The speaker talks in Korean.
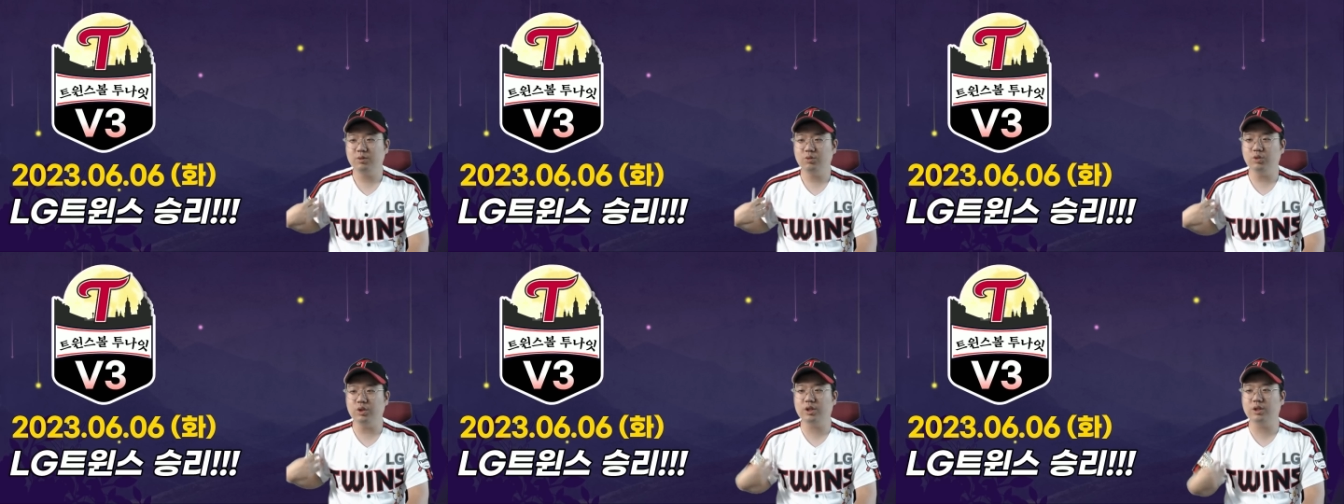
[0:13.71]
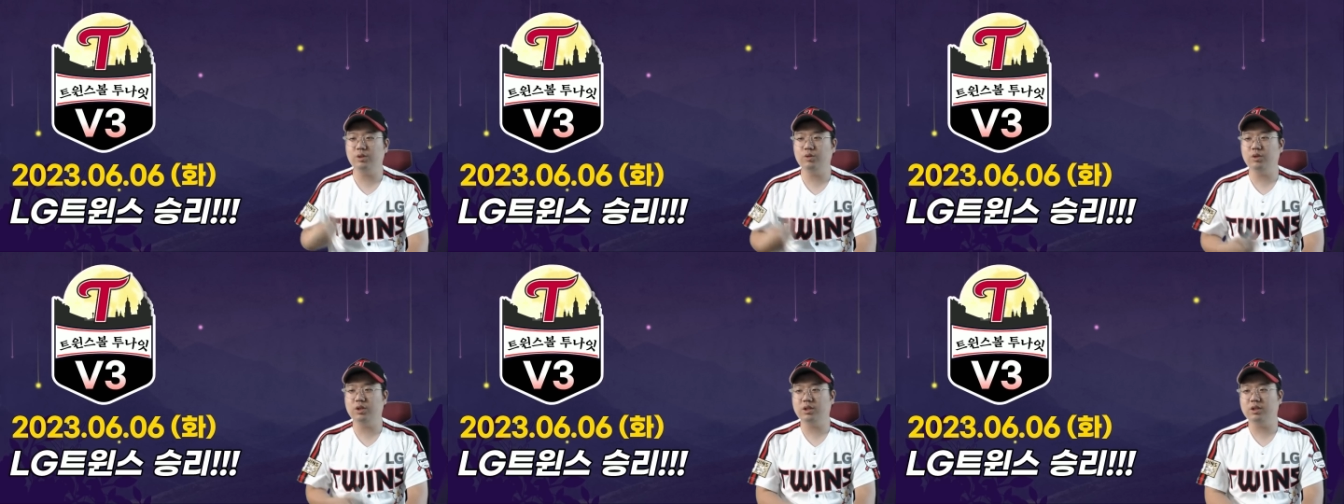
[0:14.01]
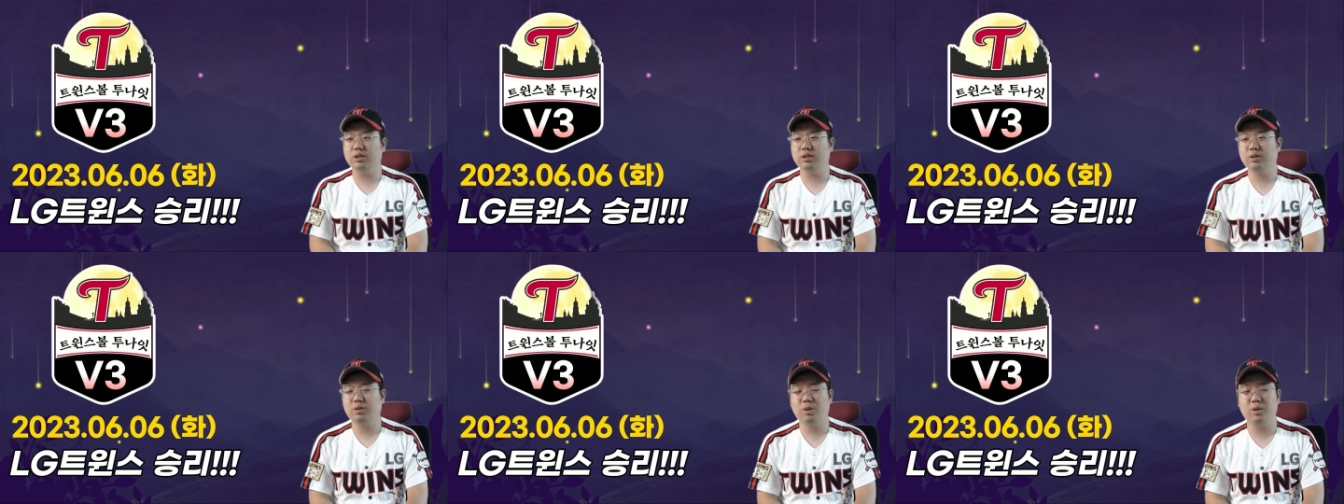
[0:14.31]

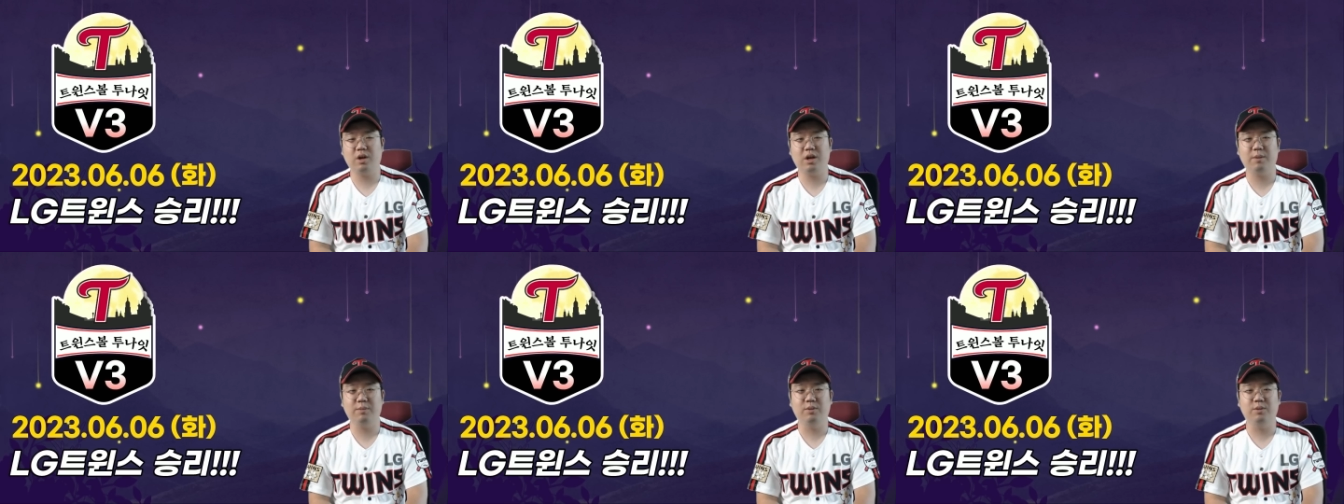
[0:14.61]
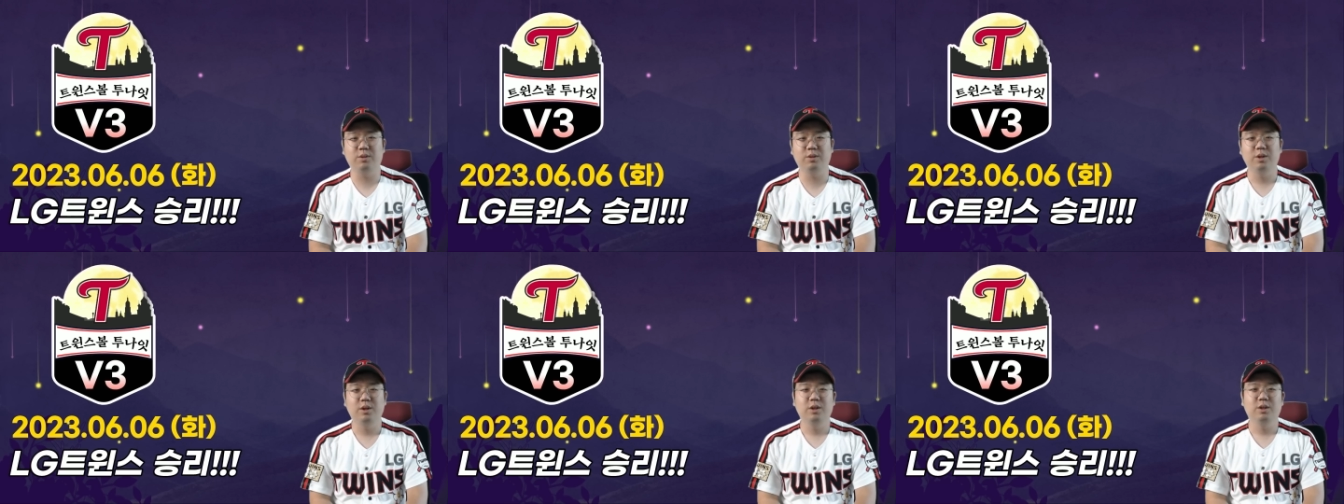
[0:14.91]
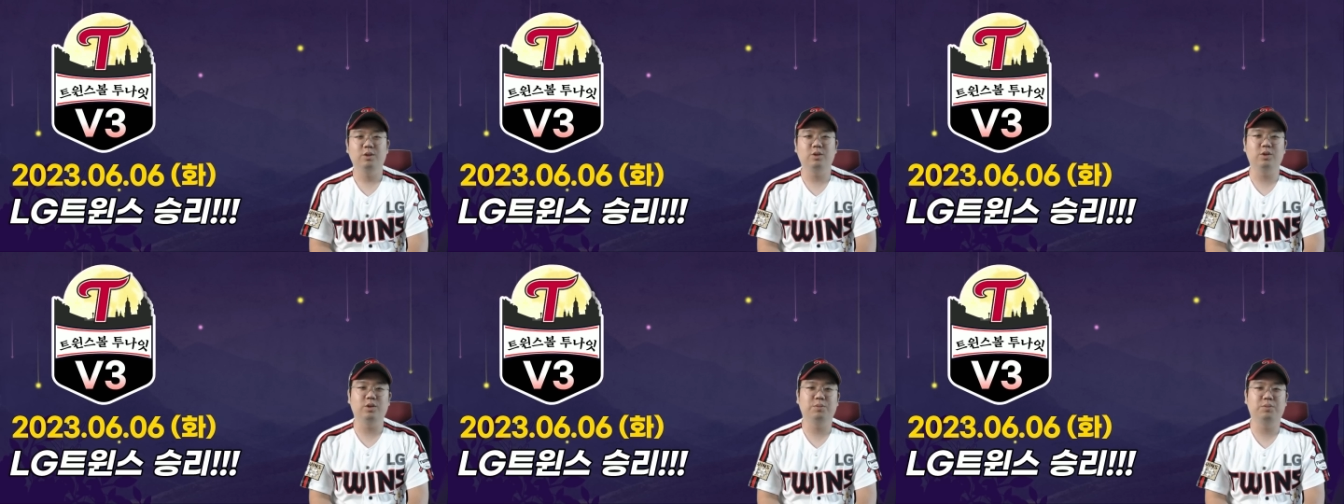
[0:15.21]
위글위글 콜라보
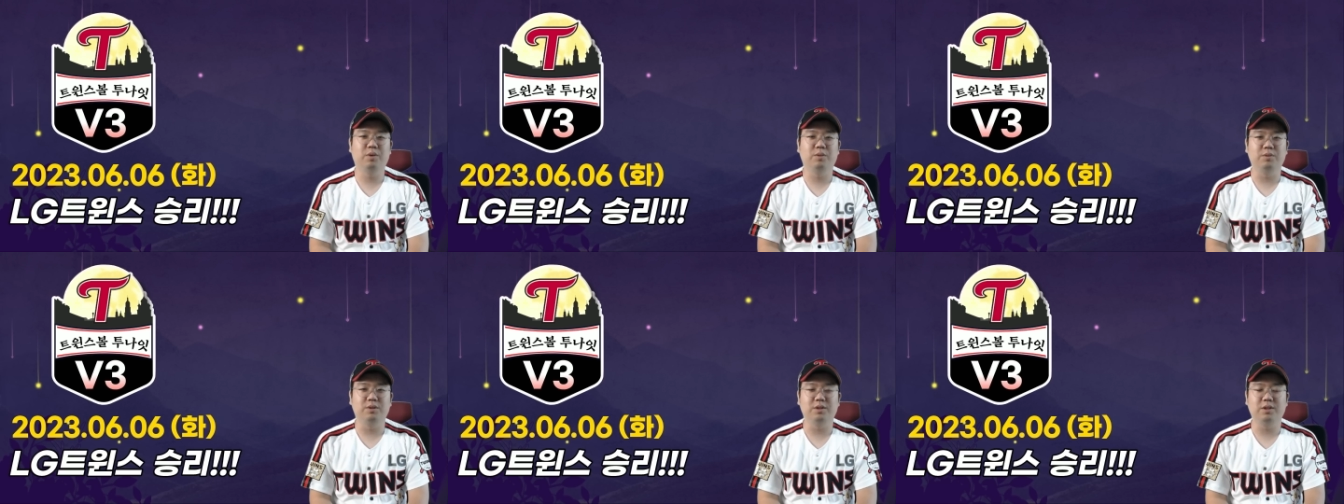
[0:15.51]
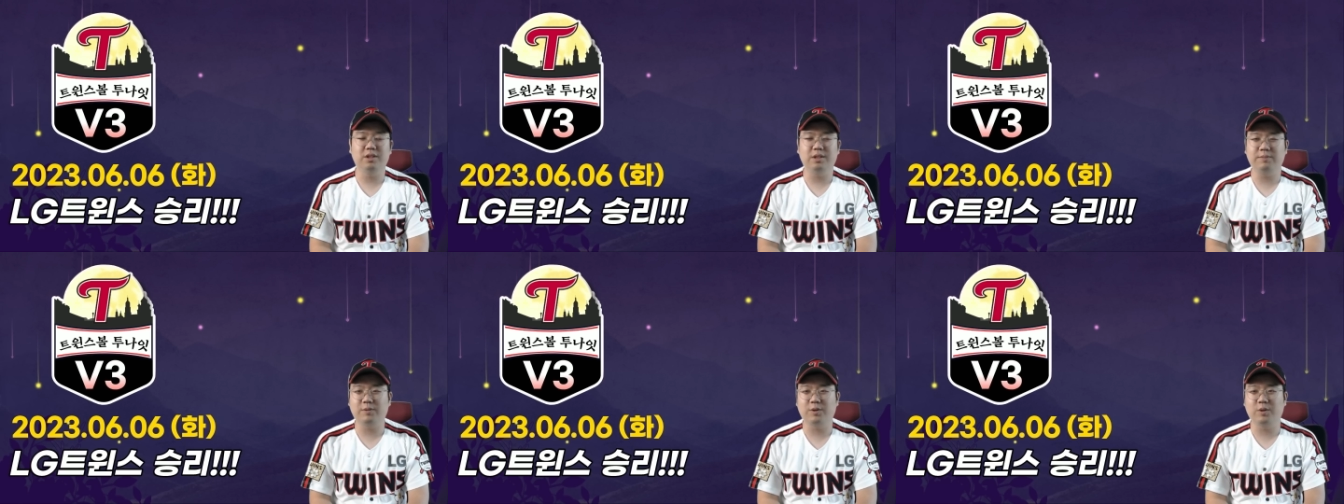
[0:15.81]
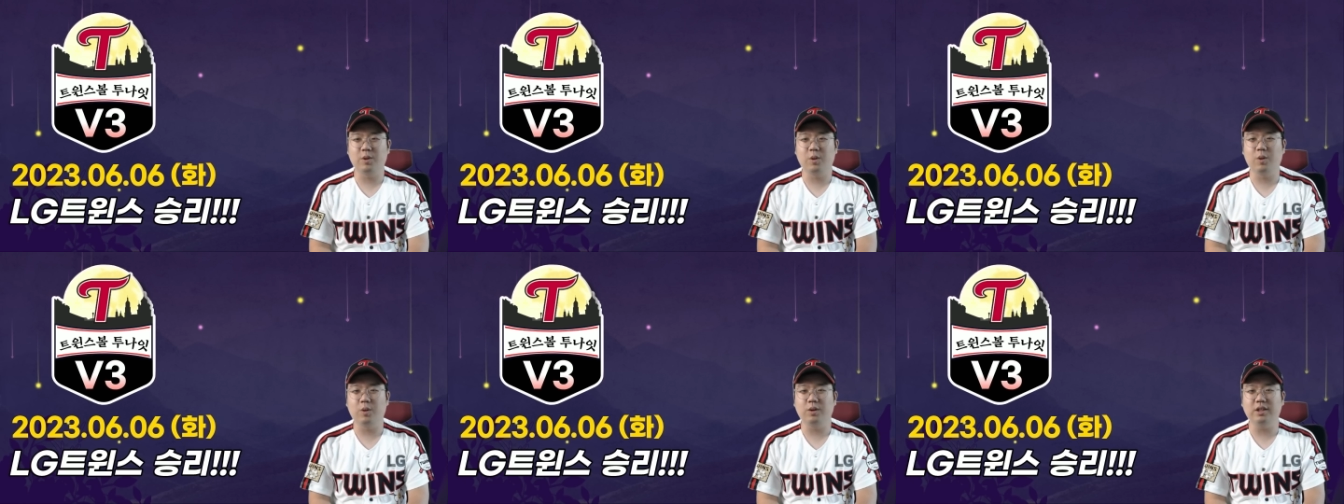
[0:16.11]
유니폼을
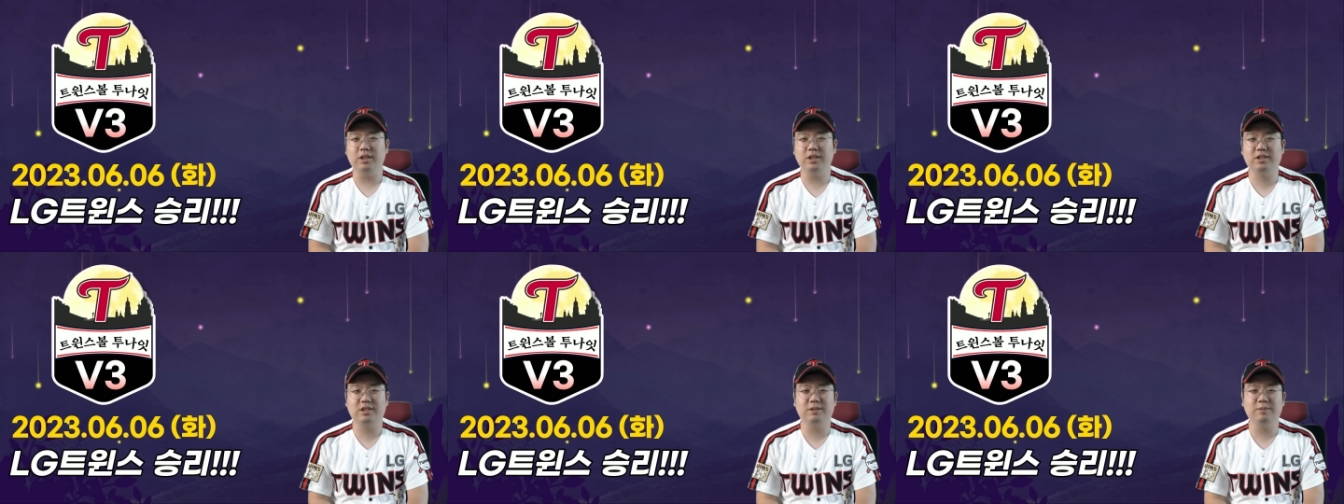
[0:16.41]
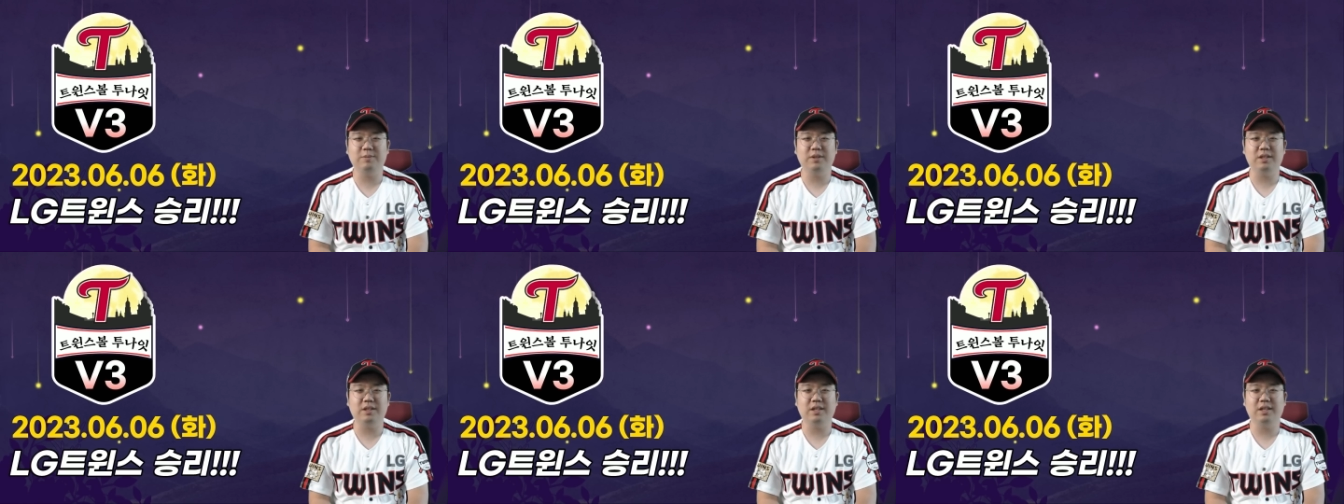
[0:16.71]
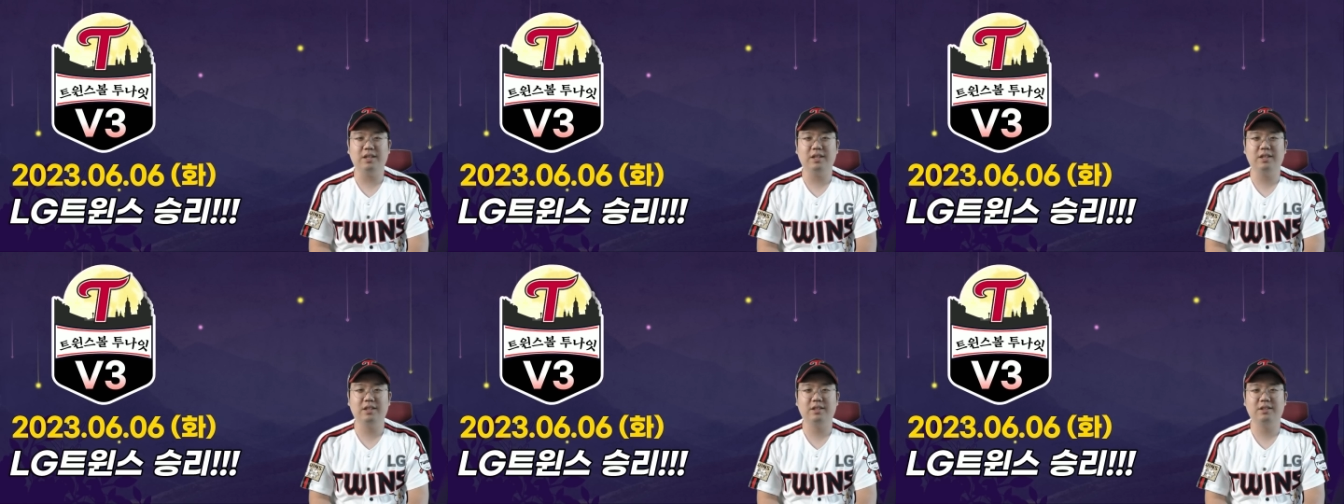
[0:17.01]
입고 있습니다.